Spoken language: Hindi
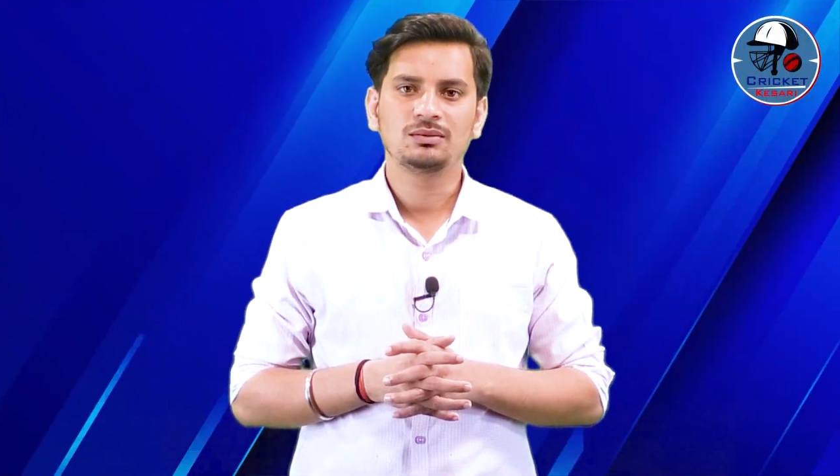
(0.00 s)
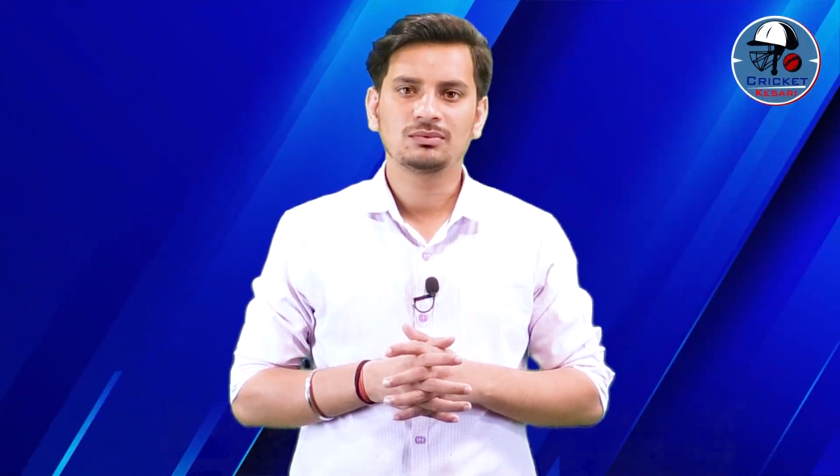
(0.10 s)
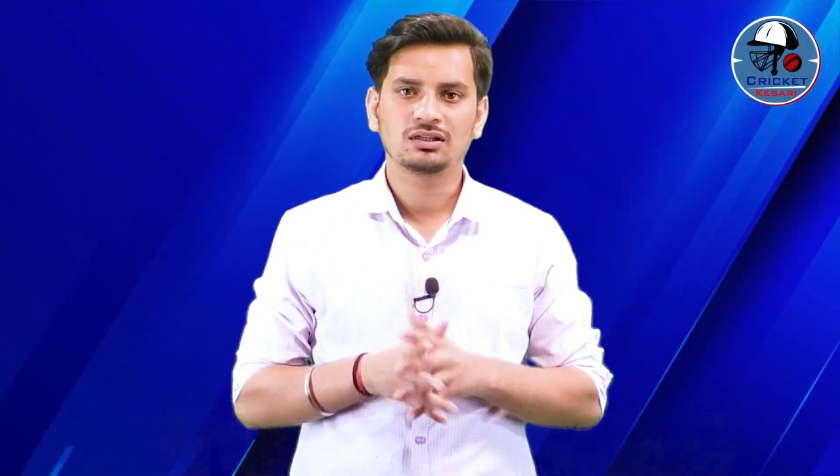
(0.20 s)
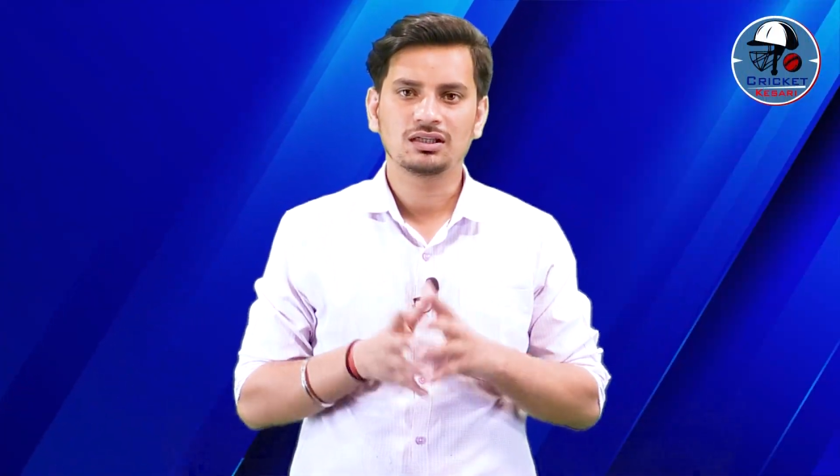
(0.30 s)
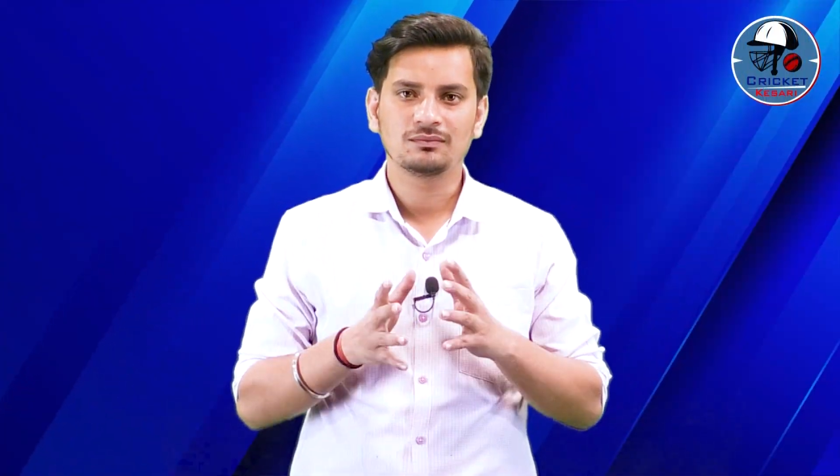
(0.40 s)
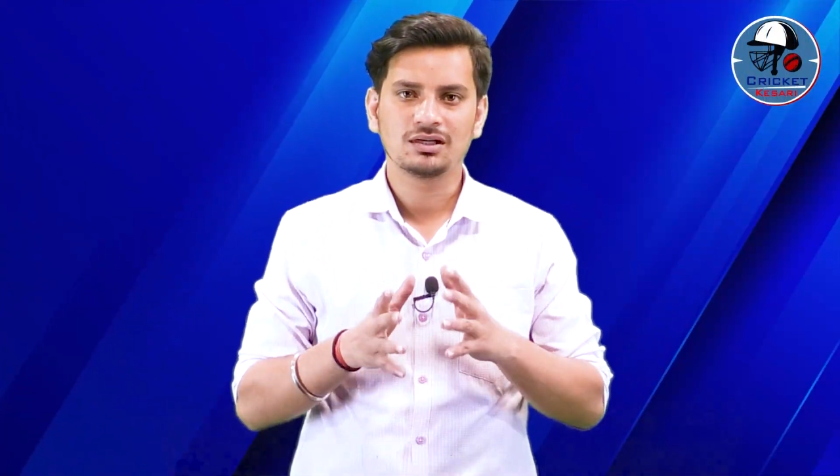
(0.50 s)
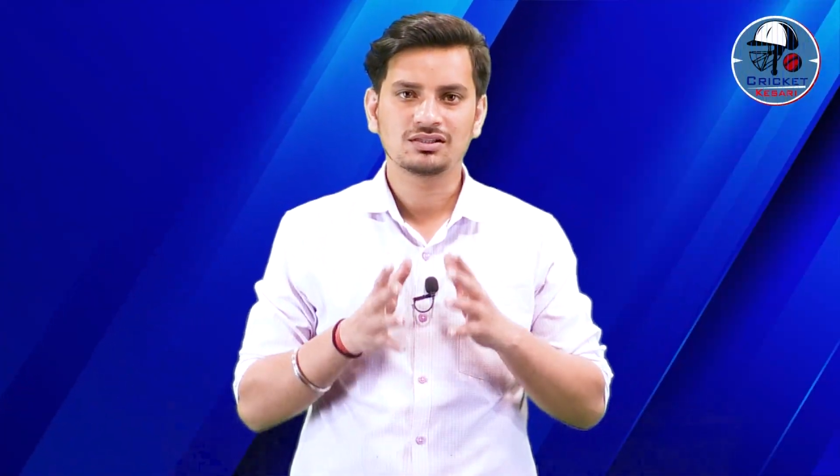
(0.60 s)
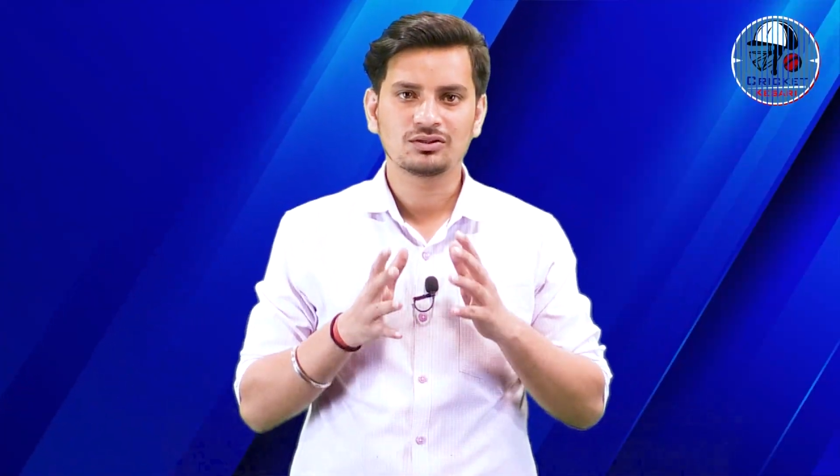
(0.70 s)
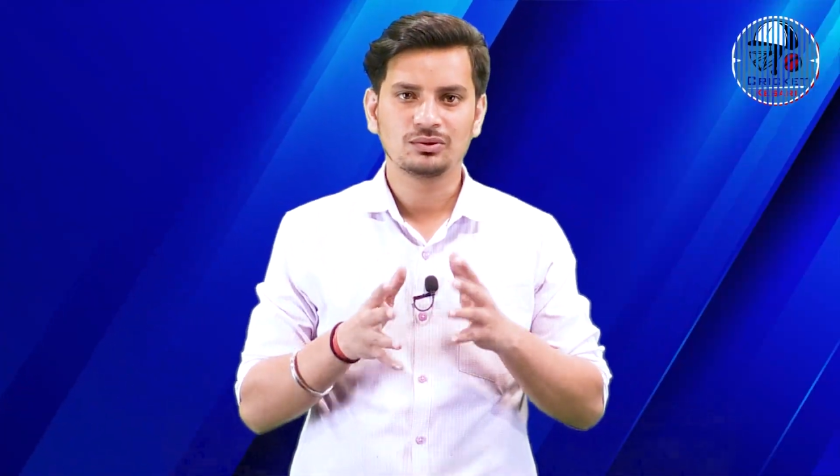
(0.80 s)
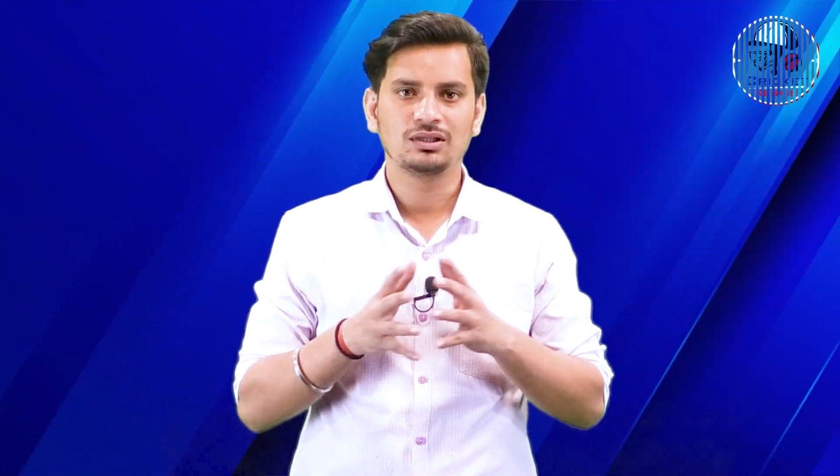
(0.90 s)
टीम की
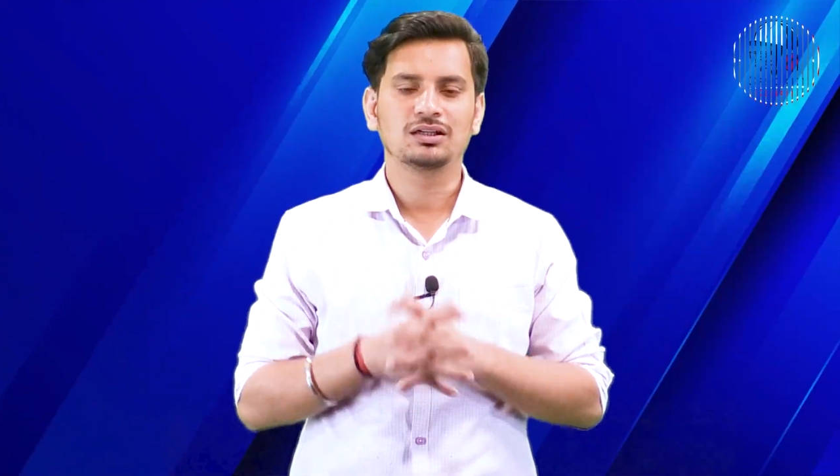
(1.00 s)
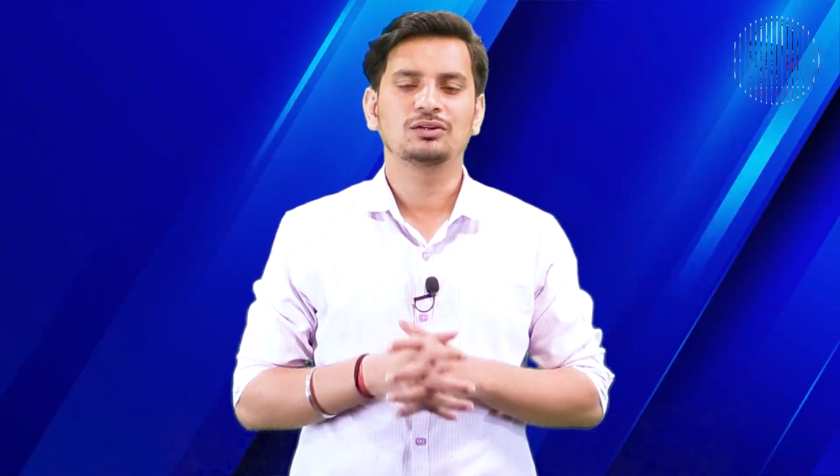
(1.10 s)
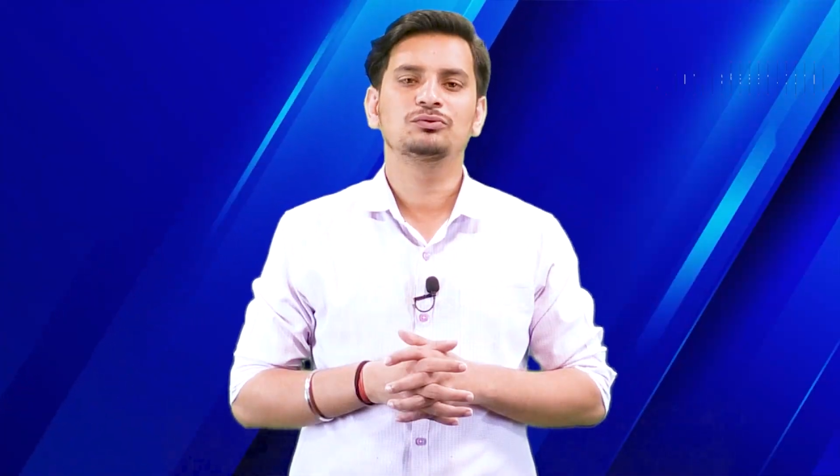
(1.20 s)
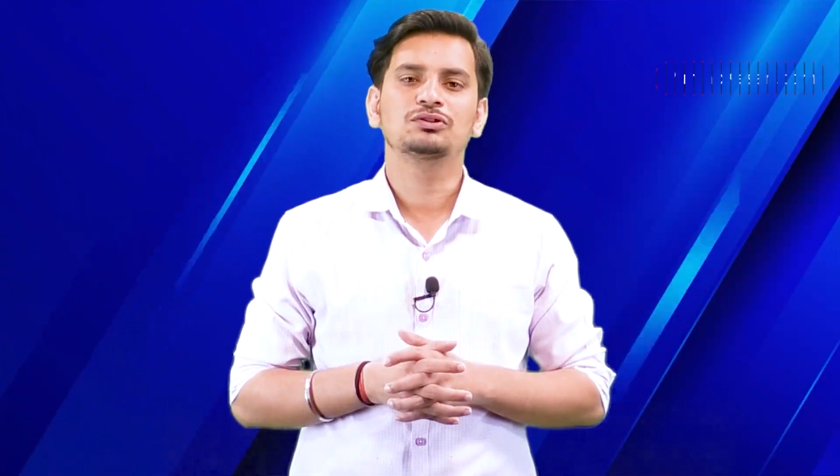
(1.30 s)
गेंदबाजी को लेकर